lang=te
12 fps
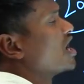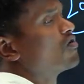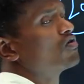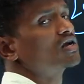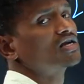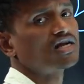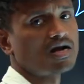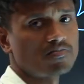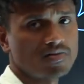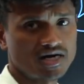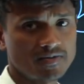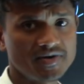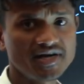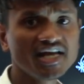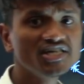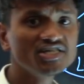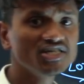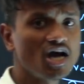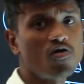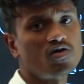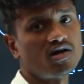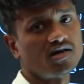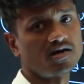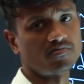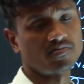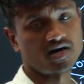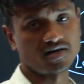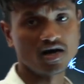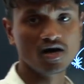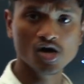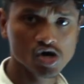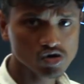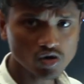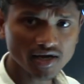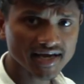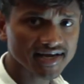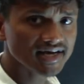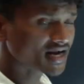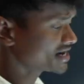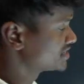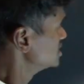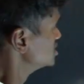ది గవర్నర్ అనమాట బ్రిటిష్ గవర్నర్ అనమాట ఓకేనా రైట్